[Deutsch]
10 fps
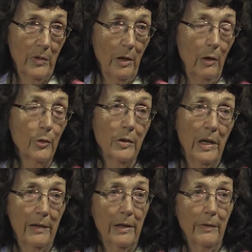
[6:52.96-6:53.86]
aus
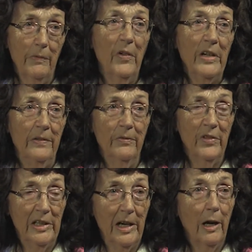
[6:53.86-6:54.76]
RGW
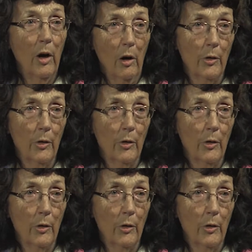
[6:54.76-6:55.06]
war ja auch